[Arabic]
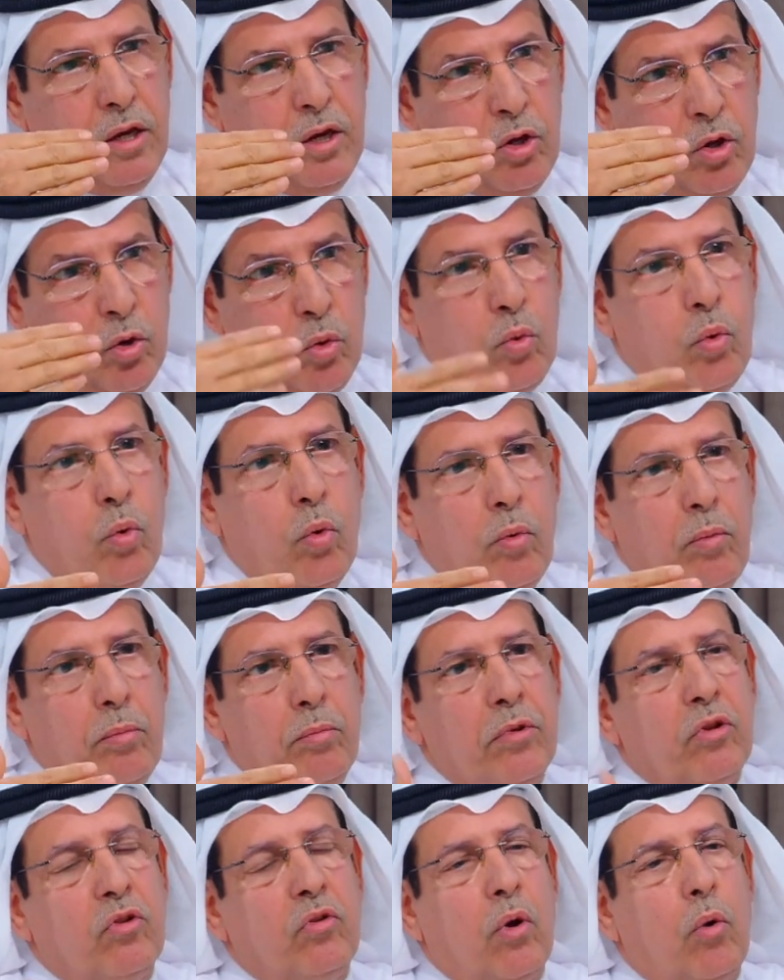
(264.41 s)
يكون
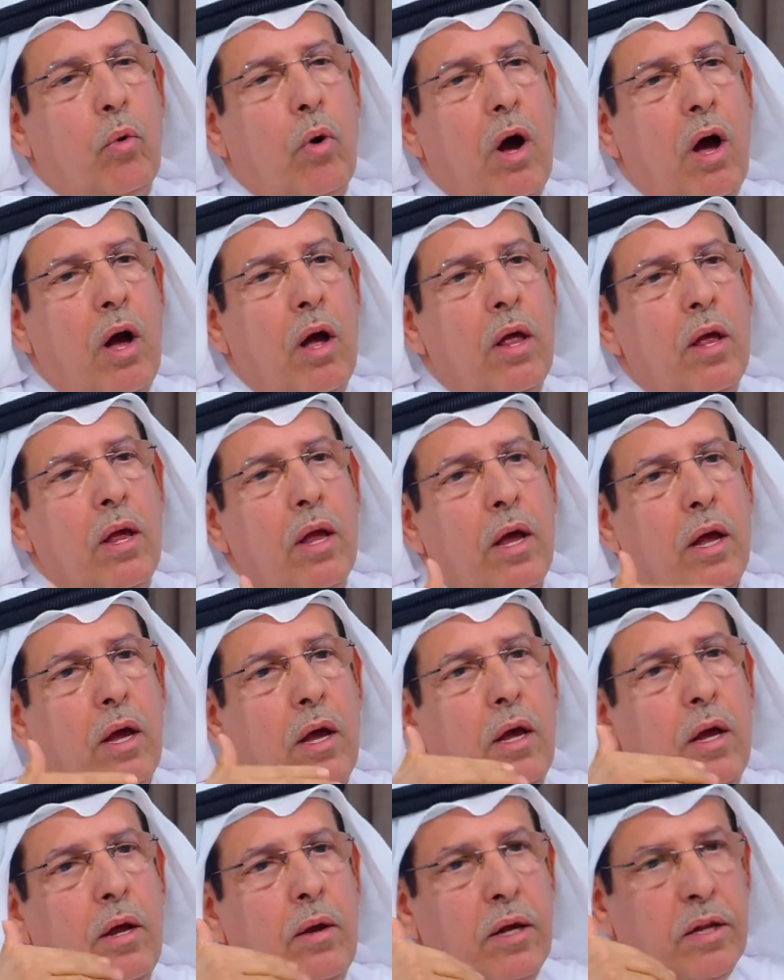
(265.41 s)
مستواه
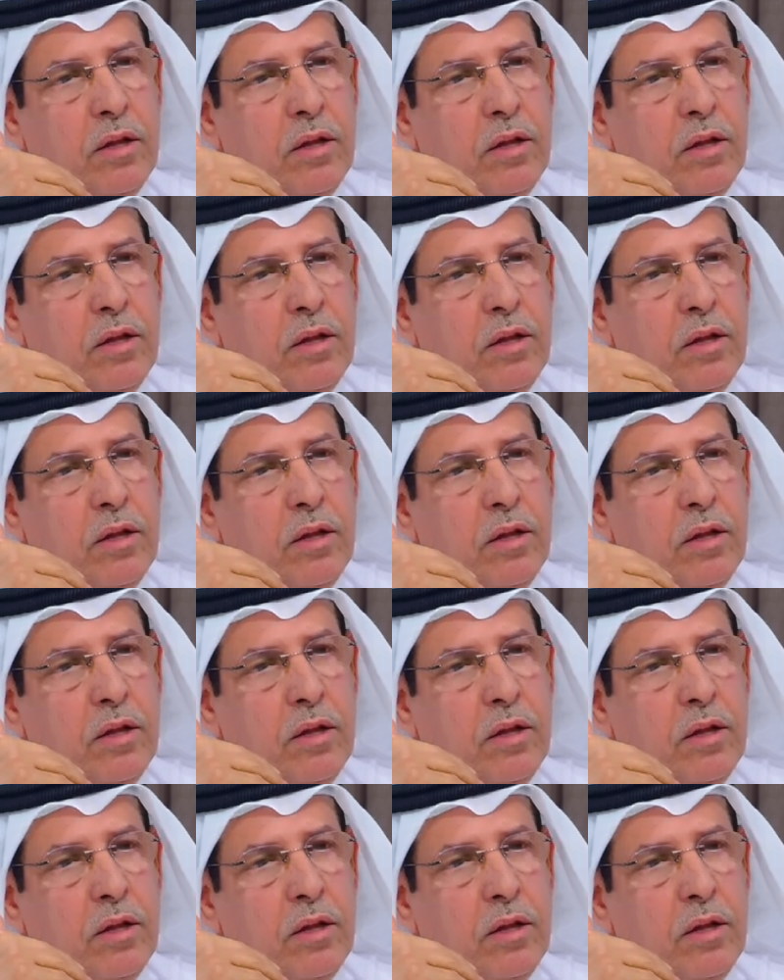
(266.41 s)
آه،